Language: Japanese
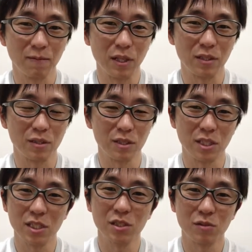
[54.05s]
まあ、
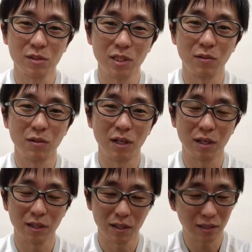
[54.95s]
妊娠出産
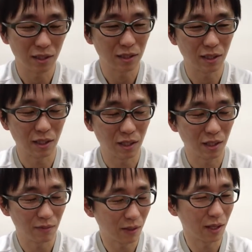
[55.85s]
を兼ねて、
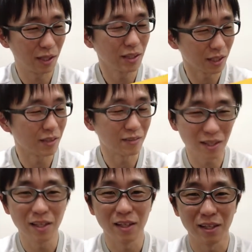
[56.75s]
えー、まあ、経てです
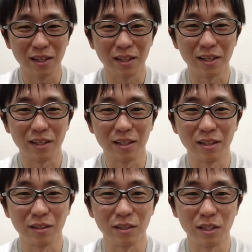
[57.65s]
ね、
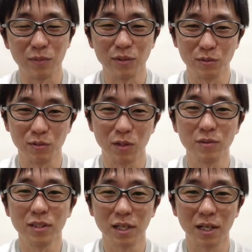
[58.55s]
えー、いきますと、な
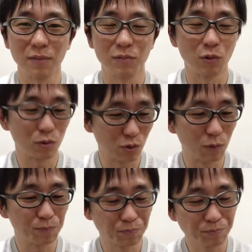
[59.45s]
おさらのこ
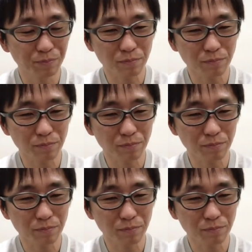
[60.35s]
と、